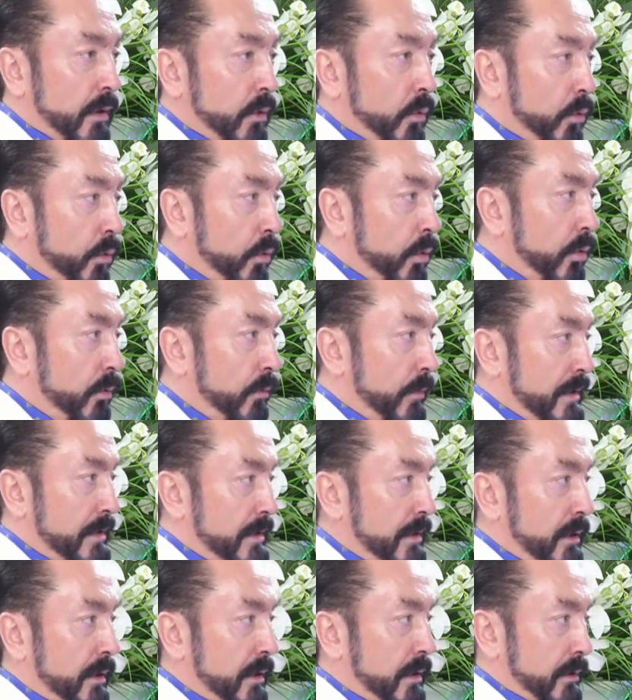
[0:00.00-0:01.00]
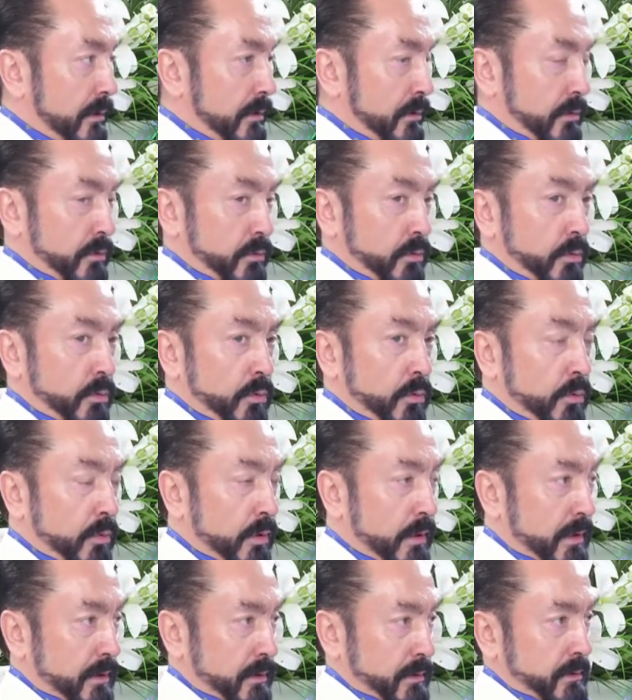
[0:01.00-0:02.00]
O mesela ona
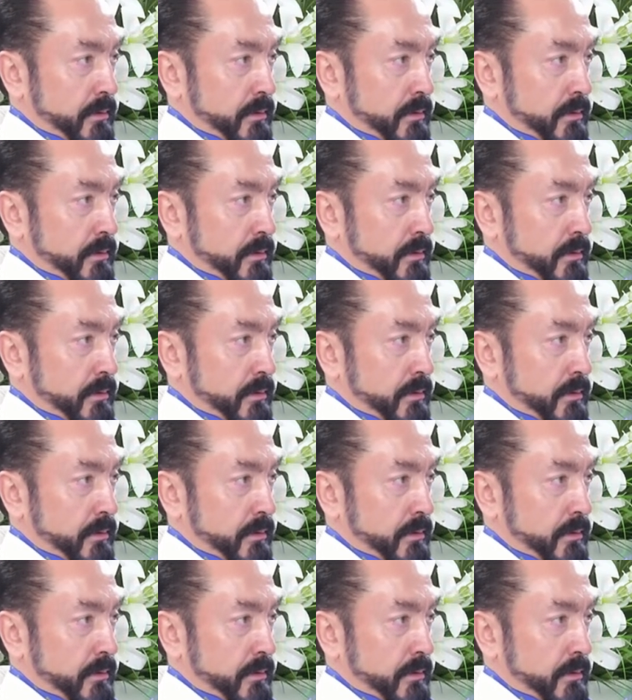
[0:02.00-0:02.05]
e,